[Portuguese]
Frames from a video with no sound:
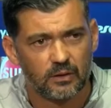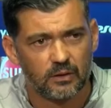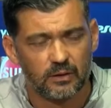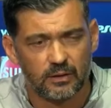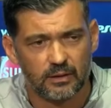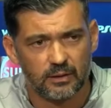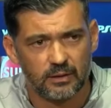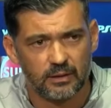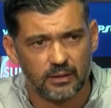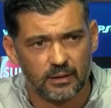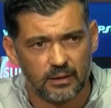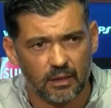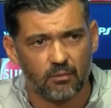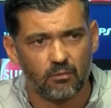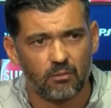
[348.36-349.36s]

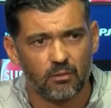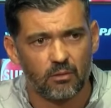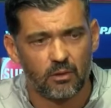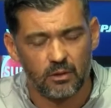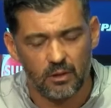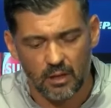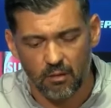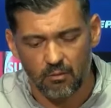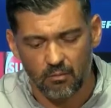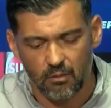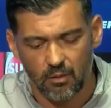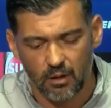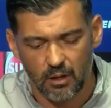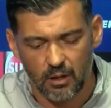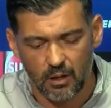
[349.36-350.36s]
não, não.
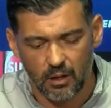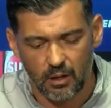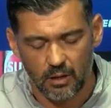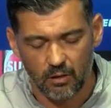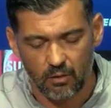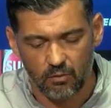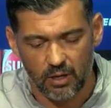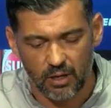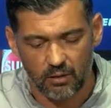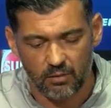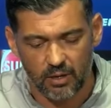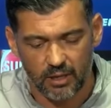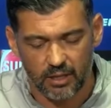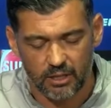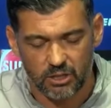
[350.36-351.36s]
Uh, o
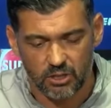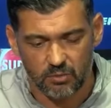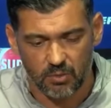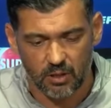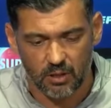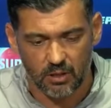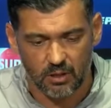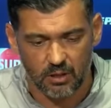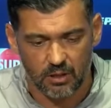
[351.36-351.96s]
Nakajima,